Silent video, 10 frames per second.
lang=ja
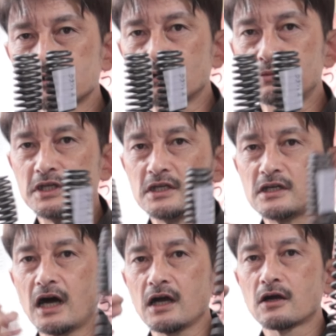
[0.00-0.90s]
つの部
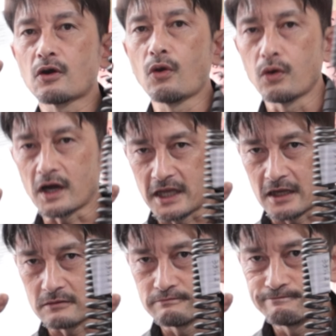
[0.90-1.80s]
品が高価で
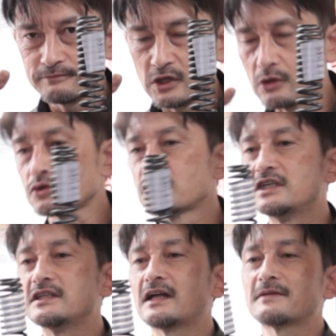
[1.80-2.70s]
あるということ
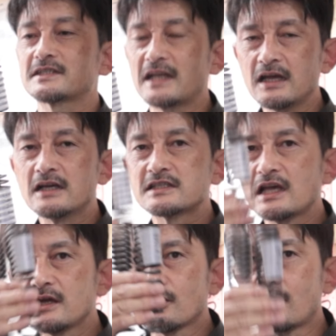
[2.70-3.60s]
になりますね。
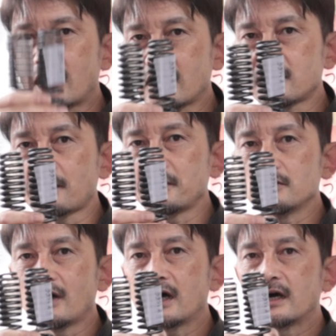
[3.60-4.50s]
精度を上げるため
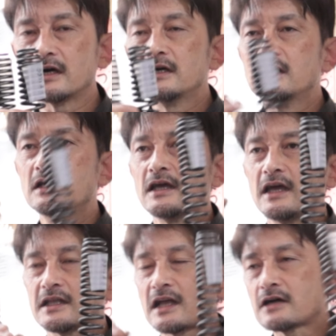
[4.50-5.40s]
には、
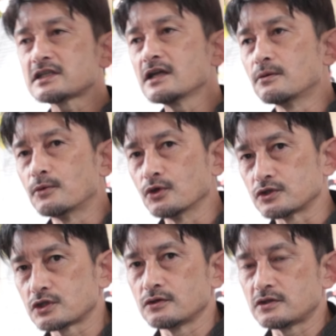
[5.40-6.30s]
たくさんのもの
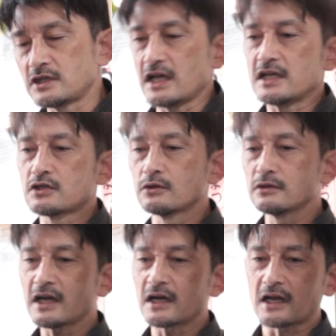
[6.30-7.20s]
を作って、そ
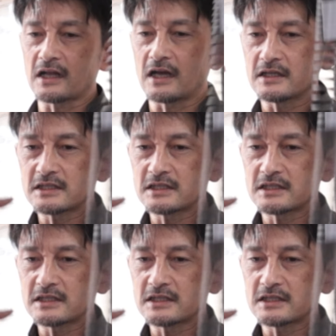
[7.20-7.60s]
の中から